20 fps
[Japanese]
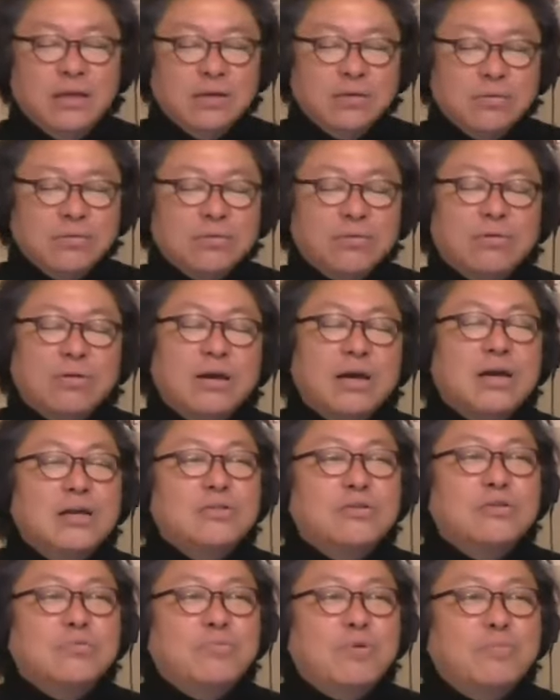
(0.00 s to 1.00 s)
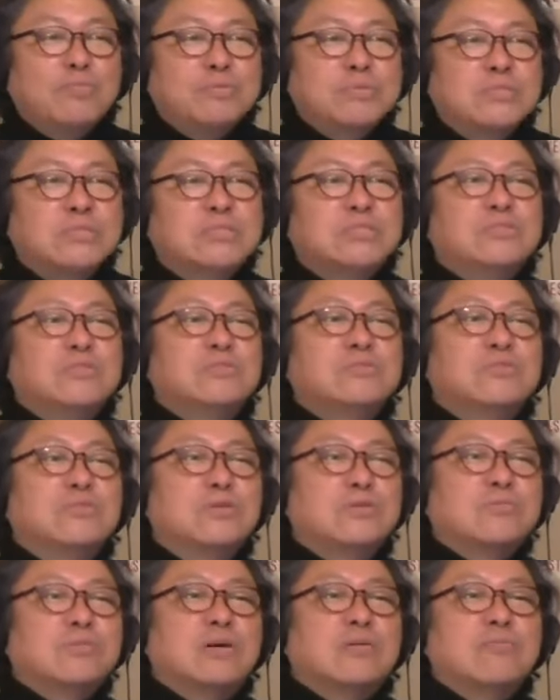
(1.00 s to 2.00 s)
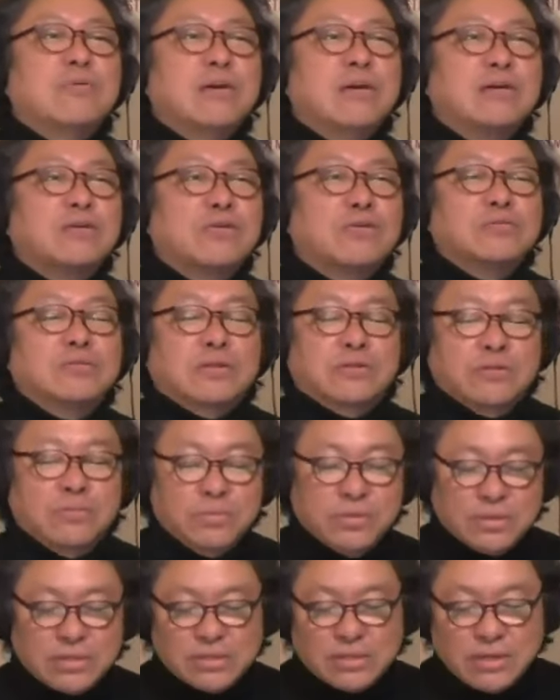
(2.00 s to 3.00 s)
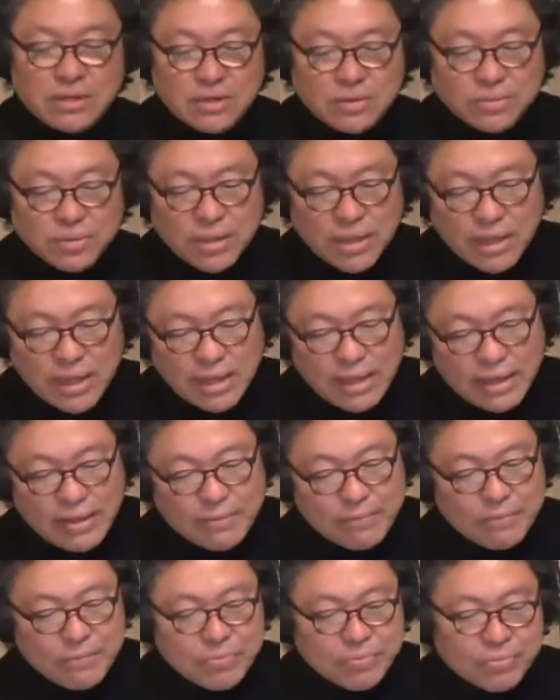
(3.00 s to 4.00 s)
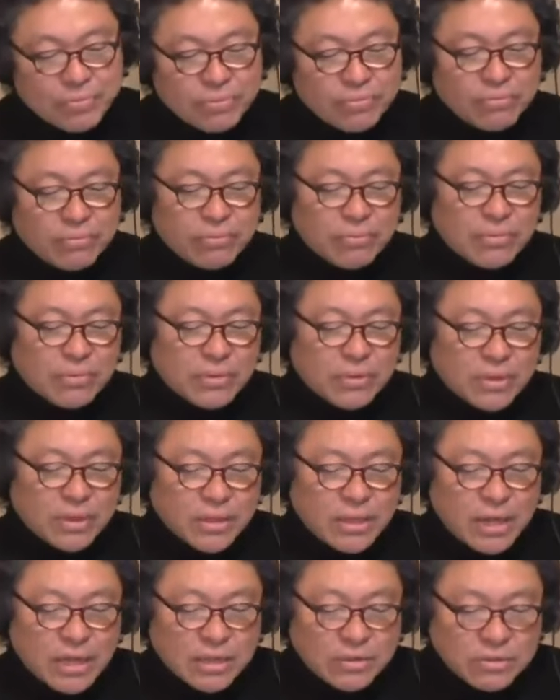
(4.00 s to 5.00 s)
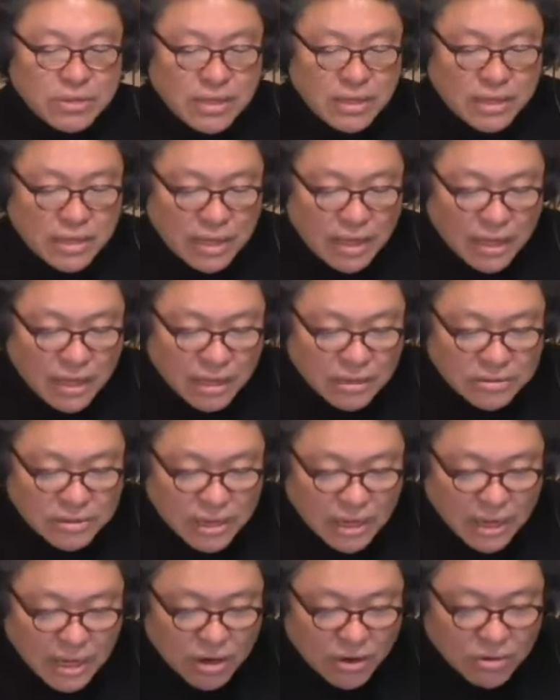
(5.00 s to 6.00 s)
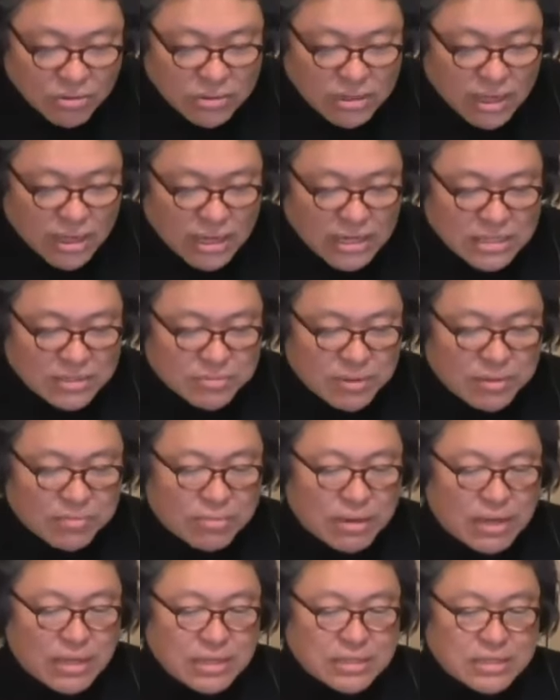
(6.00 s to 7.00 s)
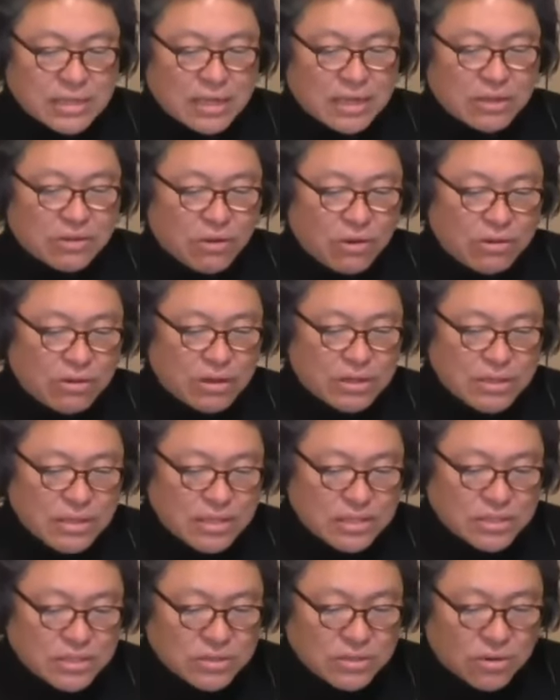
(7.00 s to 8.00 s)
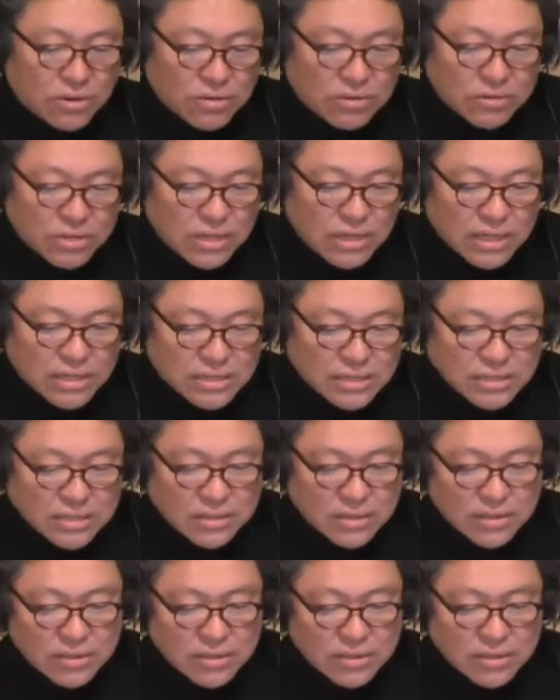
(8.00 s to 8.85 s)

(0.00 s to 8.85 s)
このアイドルポップス史上に残る僕は名曲だと思うんですけれどもね。うんなのに、えー、売り上げ6.8万枚で最高位は26位です。